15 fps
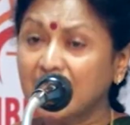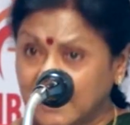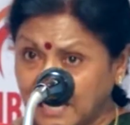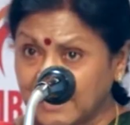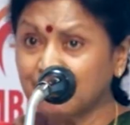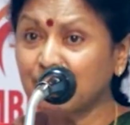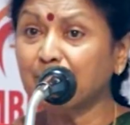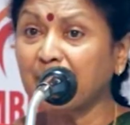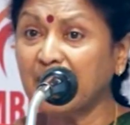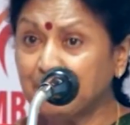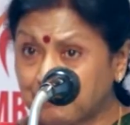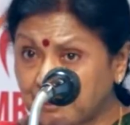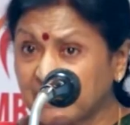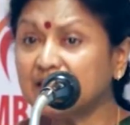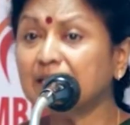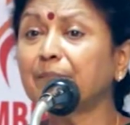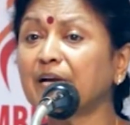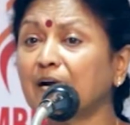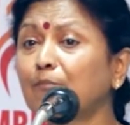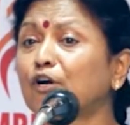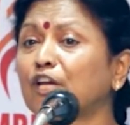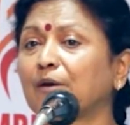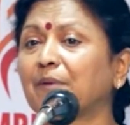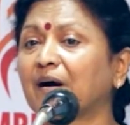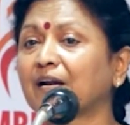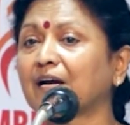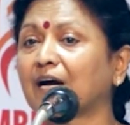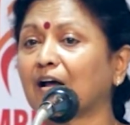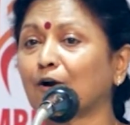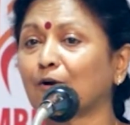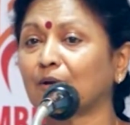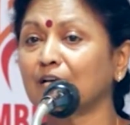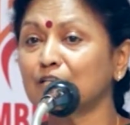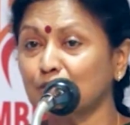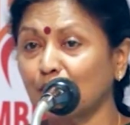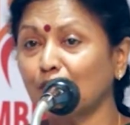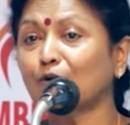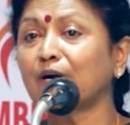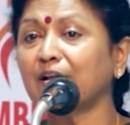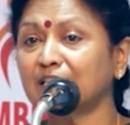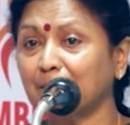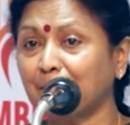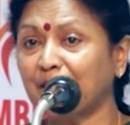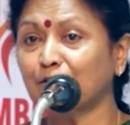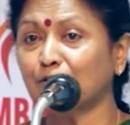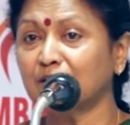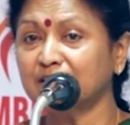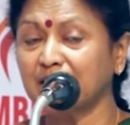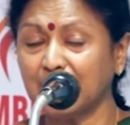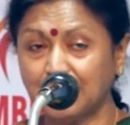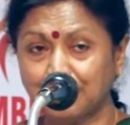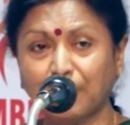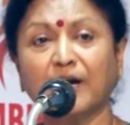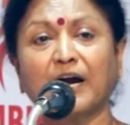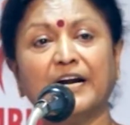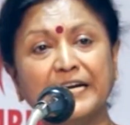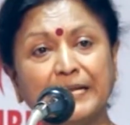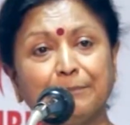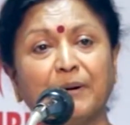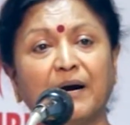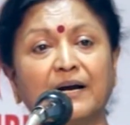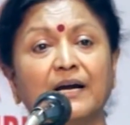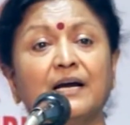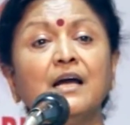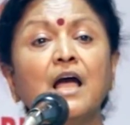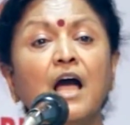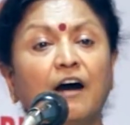கனவு மெய்ப்பட இது மிக முக்கியமான காரணம் நான் சொல்லக்கூடிய அந்த பெண் குழந்தை இப்போ கண்டிப்பாக